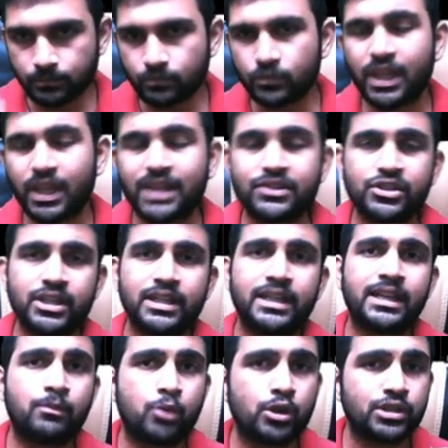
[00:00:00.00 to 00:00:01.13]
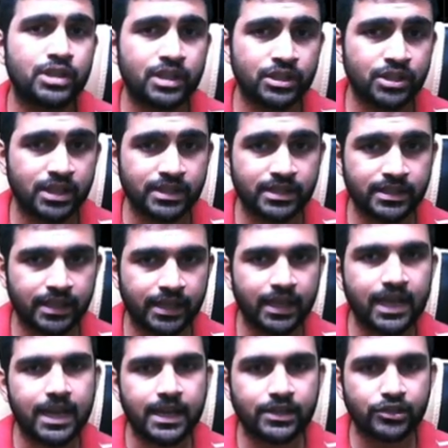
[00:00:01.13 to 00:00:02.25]
देन चेन लिंक के बहुत ज़्यादा चांसेस हैं
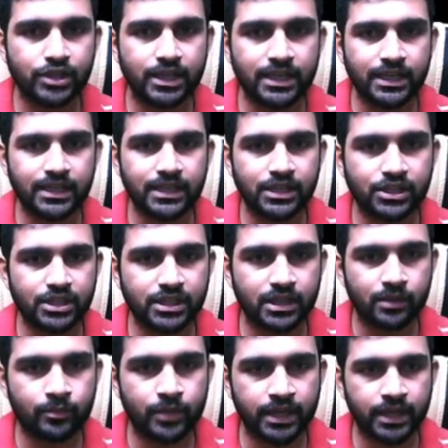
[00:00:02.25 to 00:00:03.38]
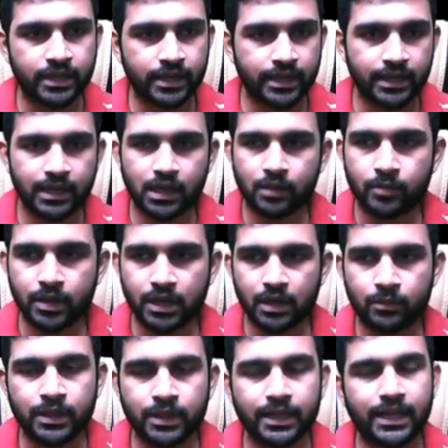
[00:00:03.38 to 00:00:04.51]
कि चेन लिंक नीचे की तरफ ब्रेक करके लगभग
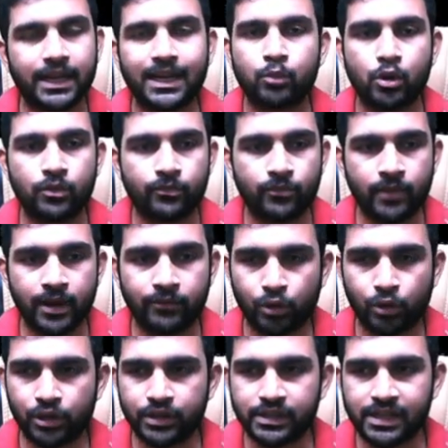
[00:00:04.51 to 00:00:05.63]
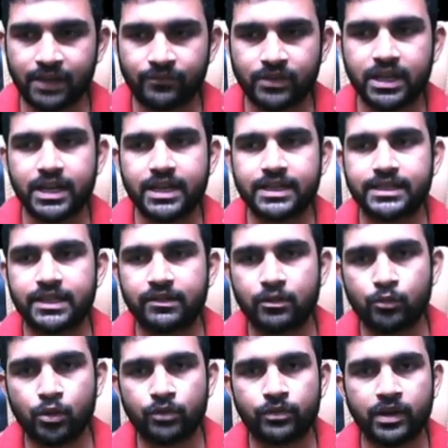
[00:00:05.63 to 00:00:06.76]
लगभग 8.5 डॉलर या फिर
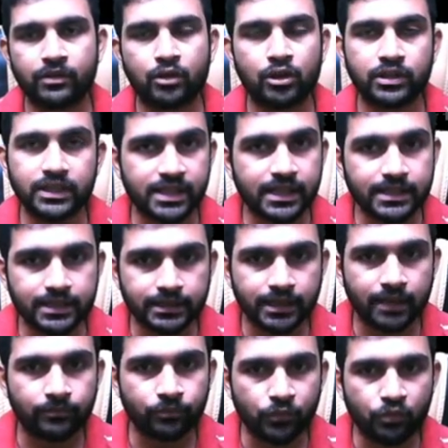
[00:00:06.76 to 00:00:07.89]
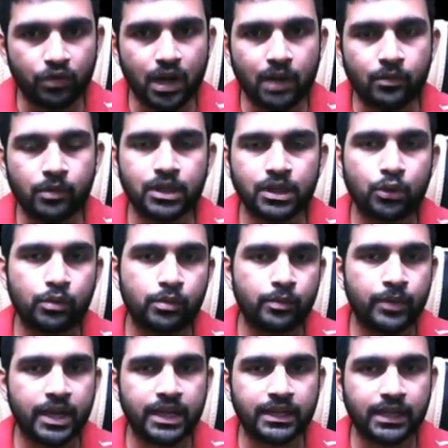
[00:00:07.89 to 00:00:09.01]
7.5 डॉलर तक जा सकता है फिलहाल में अभी तक कोई भी
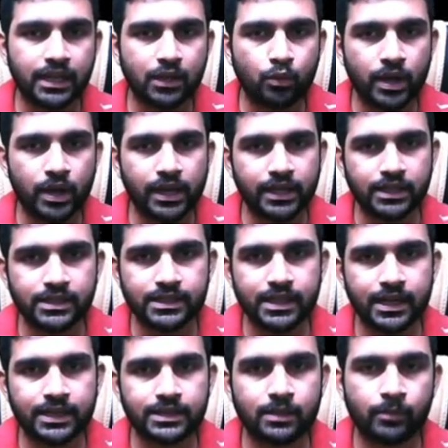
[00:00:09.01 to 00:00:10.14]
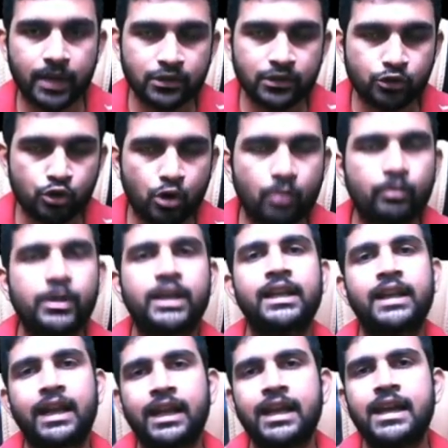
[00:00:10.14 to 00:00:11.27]
ब्रेक नहीं हुआ है लेकिन जिस तरीके से प्राइस ड्रॉपमेंट ले रहा
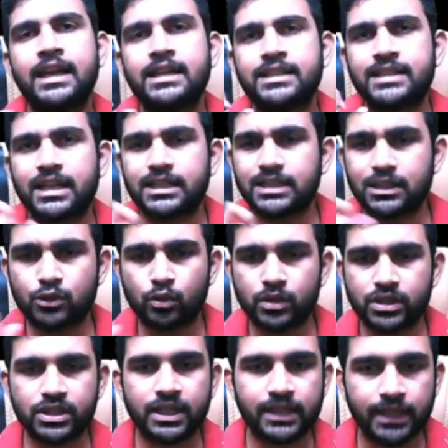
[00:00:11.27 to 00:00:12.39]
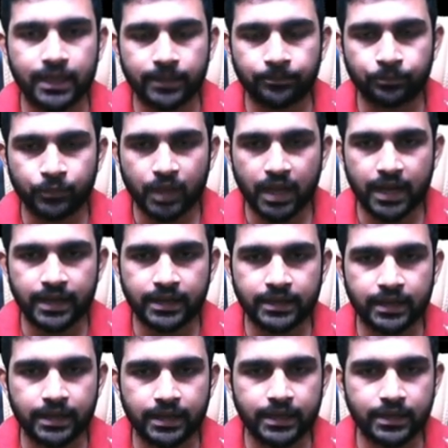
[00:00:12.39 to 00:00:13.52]
है चांसेस थोड़े से ज़्यादा हैं एंड अगर
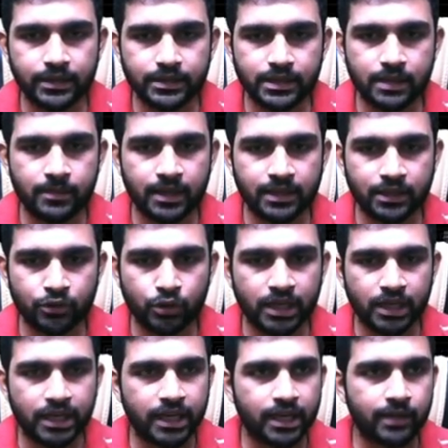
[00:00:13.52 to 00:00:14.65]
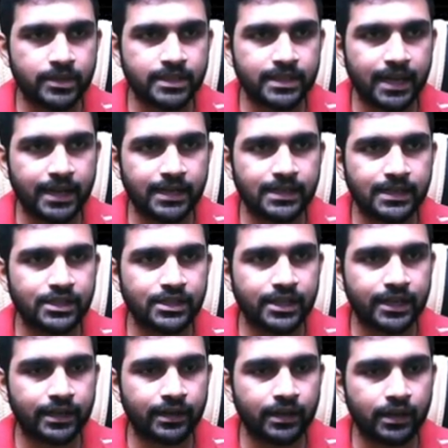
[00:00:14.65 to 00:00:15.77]
इंडिकेटर्स की बात करें तो इंडिकेटर भी स्लाइड नीचे कर
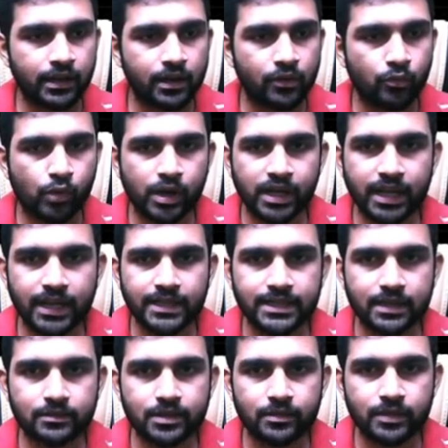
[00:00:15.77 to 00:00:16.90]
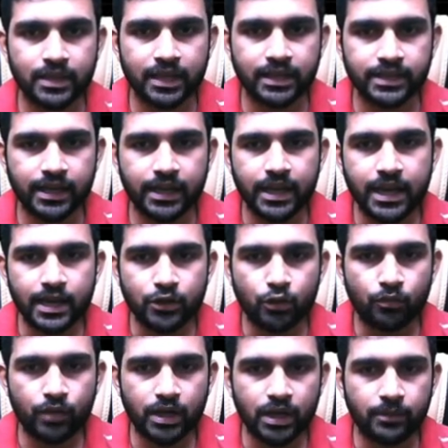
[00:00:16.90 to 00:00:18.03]
रहे हैं अगर वन डे के हिसाब से भी देखा जाए तो
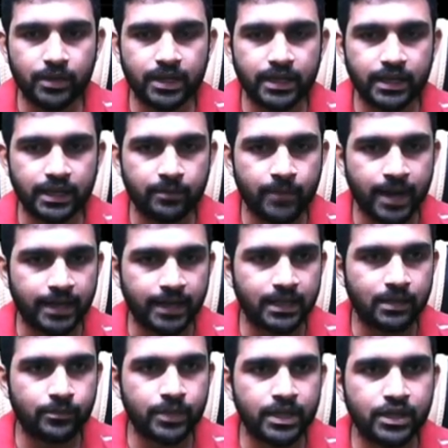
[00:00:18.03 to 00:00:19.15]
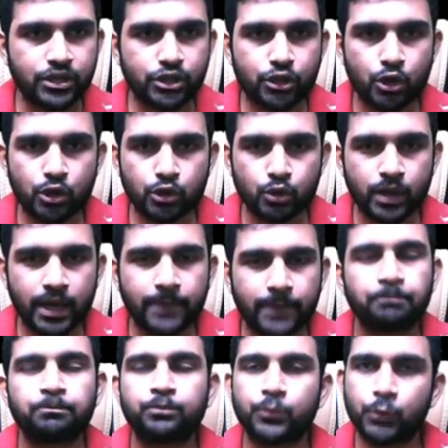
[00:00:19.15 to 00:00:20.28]
वन डे में कहीं ना कहीं मैगडी का बियरिश क्रॉस हो गया है
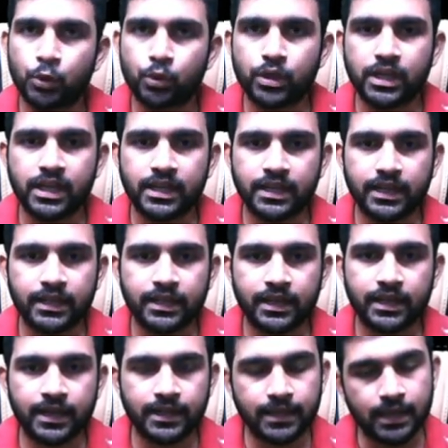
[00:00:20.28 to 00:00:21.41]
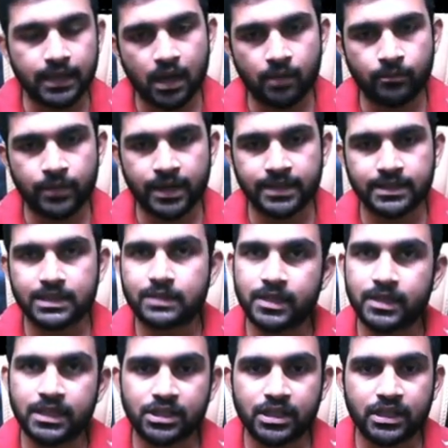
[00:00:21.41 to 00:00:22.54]
जो कि ये इंडिकेट कर रहा है कि हाँ प्राइजेस में
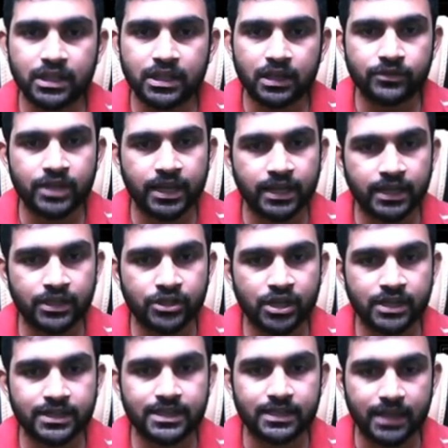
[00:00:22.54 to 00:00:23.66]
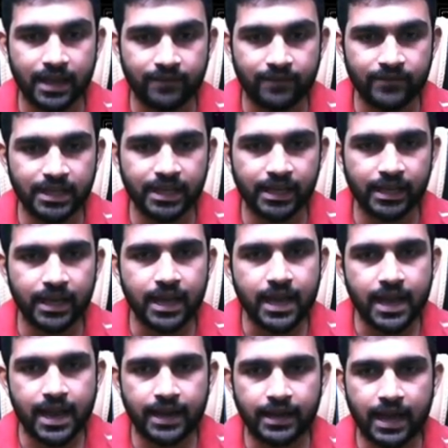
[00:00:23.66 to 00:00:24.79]
नीचे की तरफ जाने के चांसेस हैविली हैं
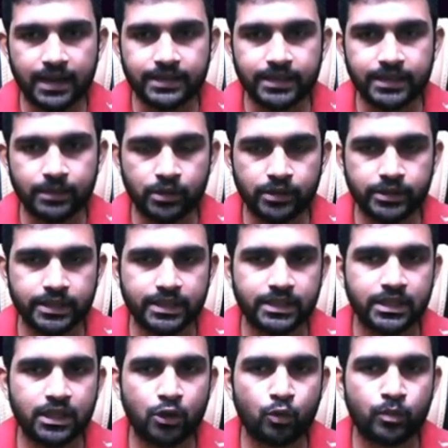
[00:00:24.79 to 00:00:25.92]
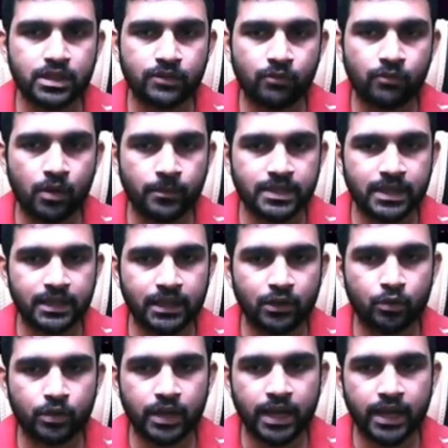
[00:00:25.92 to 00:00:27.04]
एंड आर भी सिक्सटी के ऊपर से वापस रिटर्न हो
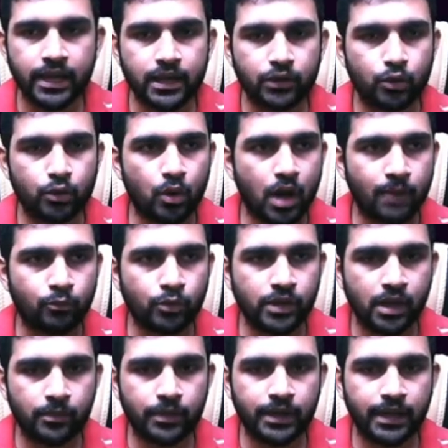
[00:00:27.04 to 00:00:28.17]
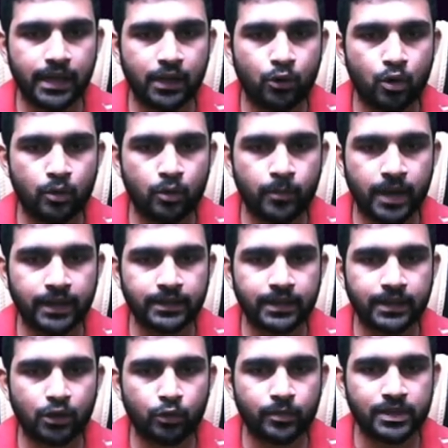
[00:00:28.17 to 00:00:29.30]
गया है तो आपको यहाँ पर एक और पैटर्न देखने
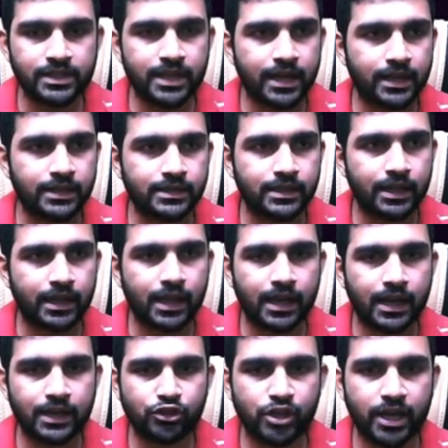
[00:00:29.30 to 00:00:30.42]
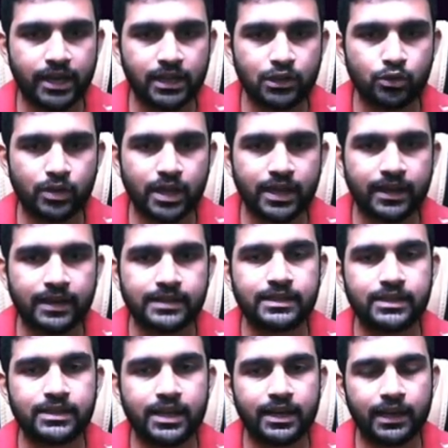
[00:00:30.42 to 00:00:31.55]
को मिल जाएगा इस तरीके का का एक चैनल जो कि एक राइजिंग
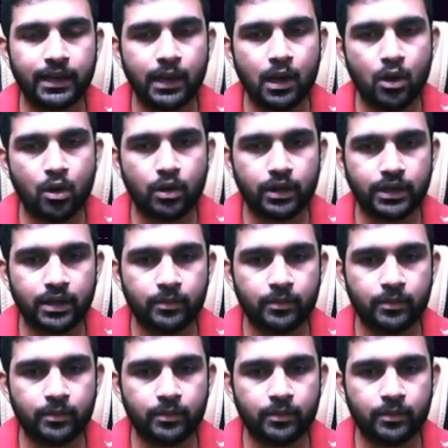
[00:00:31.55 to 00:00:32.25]
चैनल है और अगर ये